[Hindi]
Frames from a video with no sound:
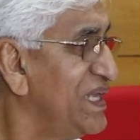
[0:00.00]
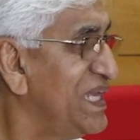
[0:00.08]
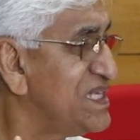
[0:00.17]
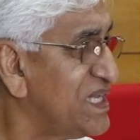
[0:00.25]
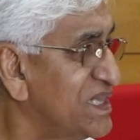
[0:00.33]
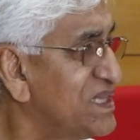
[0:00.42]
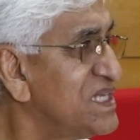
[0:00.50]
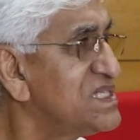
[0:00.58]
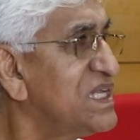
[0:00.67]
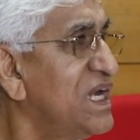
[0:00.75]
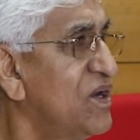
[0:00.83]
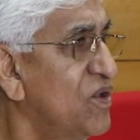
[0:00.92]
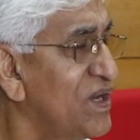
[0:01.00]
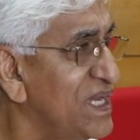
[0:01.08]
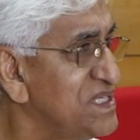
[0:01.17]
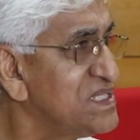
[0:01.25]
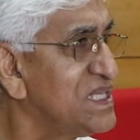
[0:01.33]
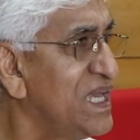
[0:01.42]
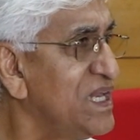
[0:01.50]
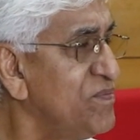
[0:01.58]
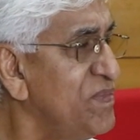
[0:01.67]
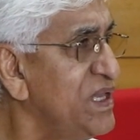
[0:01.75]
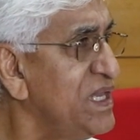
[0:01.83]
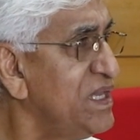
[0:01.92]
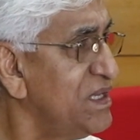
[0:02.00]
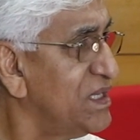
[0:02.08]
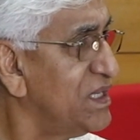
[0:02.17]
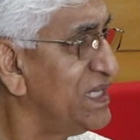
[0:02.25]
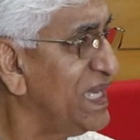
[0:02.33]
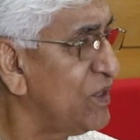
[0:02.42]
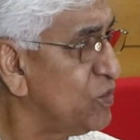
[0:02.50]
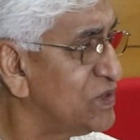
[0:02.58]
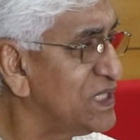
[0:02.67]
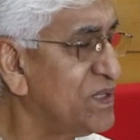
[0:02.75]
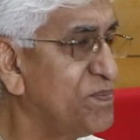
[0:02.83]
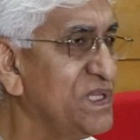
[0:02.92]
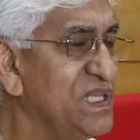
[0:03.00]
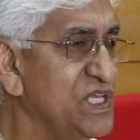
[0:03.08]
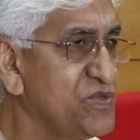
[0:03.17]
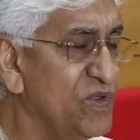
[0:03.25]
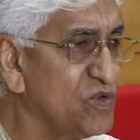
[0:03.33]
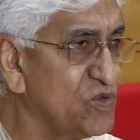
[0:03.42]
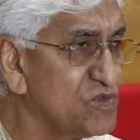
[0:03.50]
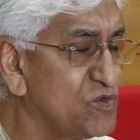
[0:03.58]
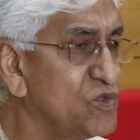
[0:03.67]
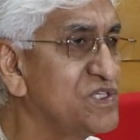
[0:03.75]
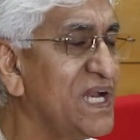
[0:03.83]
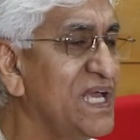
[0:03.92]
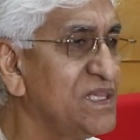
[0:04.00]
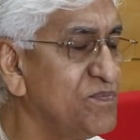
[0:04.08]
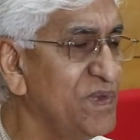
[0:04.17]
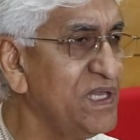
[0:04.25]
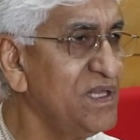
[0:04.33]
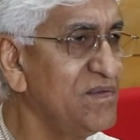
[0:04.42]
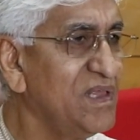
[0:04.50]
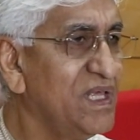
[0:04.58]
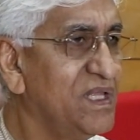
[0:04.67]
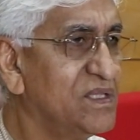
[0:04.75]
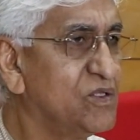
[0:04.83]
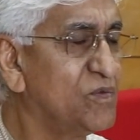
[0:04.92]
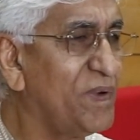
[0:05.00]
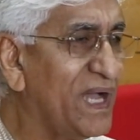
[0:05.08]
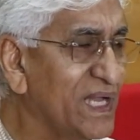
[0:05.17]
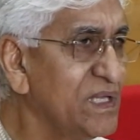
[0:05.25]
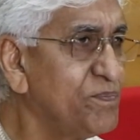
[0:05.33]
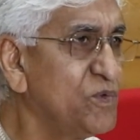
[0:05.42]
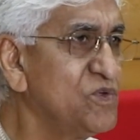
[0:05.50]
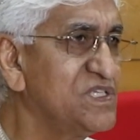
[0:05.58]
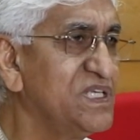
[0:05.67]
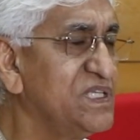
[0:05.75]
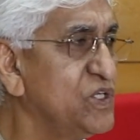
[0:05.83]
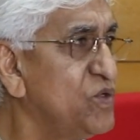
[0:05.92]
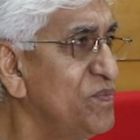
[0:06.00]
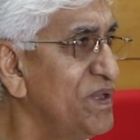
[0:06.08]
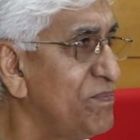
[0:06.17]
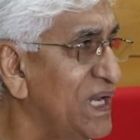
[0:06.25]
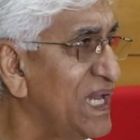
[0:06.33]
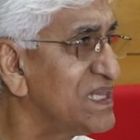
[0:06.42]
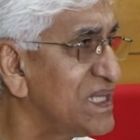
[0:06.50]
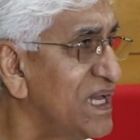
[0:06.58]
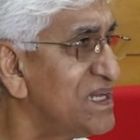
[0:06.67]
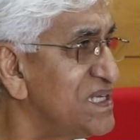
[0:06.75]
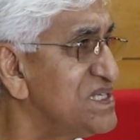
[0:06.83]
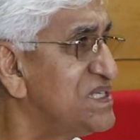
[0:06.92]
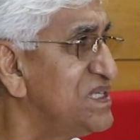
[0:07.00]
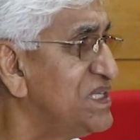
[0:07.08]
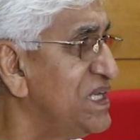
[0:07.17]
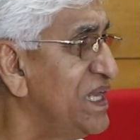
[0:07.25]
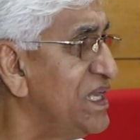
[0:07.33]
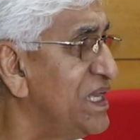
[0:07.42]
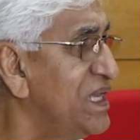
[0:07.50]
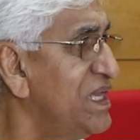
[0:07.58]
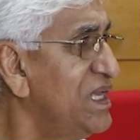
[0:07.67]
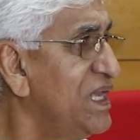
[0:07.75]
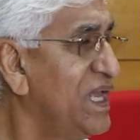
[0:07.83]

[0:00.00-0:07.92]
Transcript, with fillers: ये छत्तीसगढ़ और राजस्थान में या उत्तर प्रदेश में और गुजरात में दुर्भाग्यपूर्ण स्थितियों में बलात्कार की स्थिति नहीं है